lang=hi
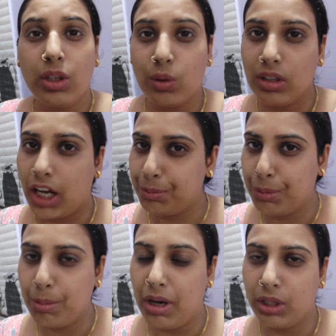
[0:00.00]
क्योंकि रात
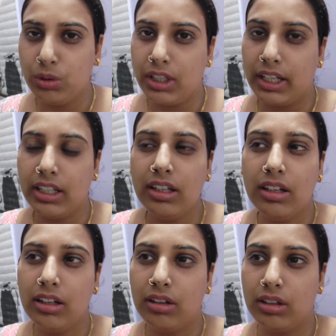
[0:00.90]
में ही भारी हो जाएंगे
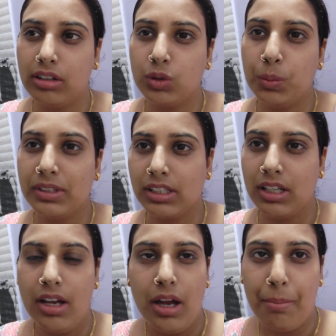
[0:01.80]
और सुबह
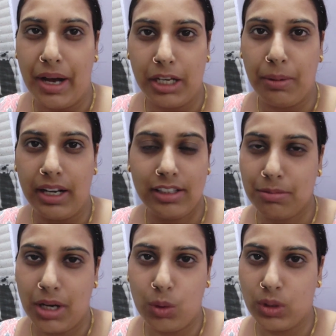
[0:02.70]
से भारी भारी
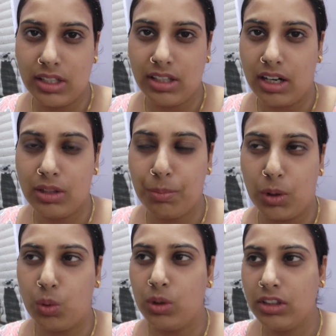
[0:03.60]
सामान हो गया सारा
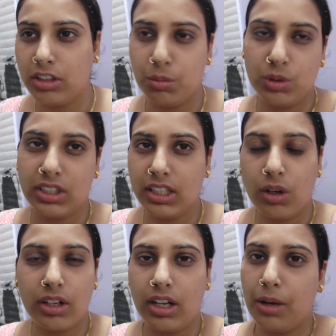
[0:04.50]
पकौड़ी समोसे
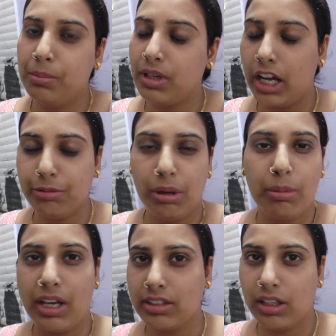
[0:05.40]
और अब राजमा
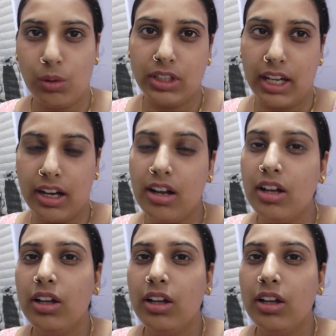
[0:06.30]
भी ऐसे ही हो जाएगा